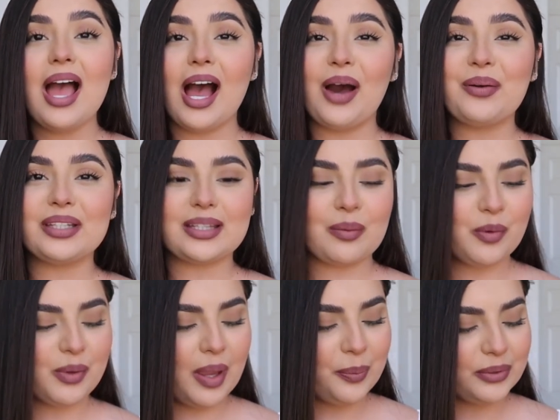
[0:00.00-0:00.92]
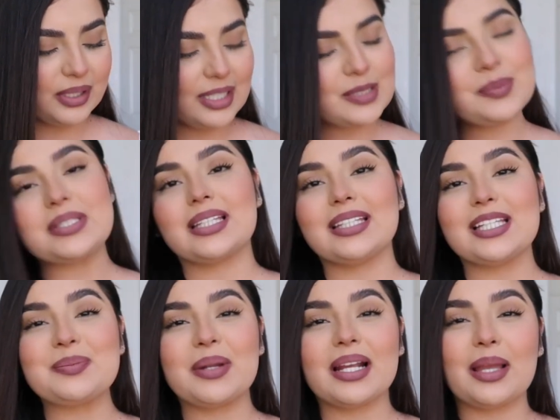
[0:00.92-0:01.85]
Ahorita me voy a poner las
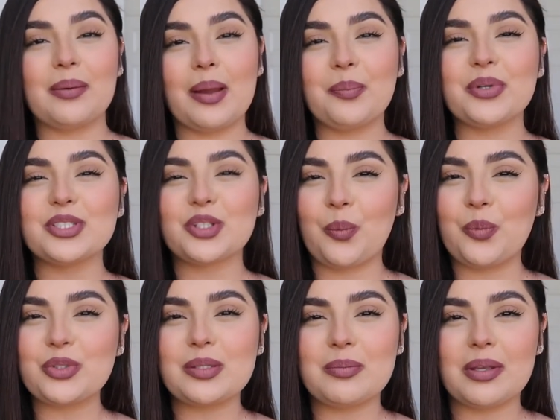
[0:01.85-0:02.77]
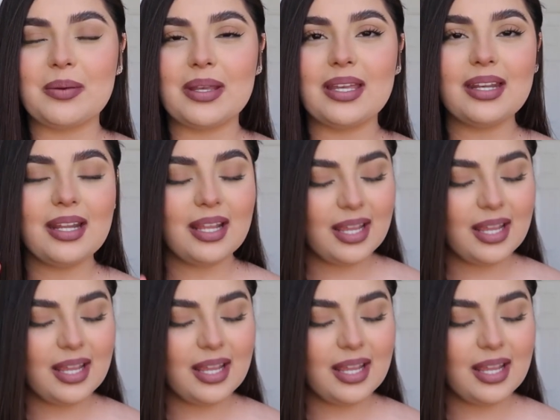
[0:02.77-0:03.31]
pestañas para que vean pues cómo se me ven.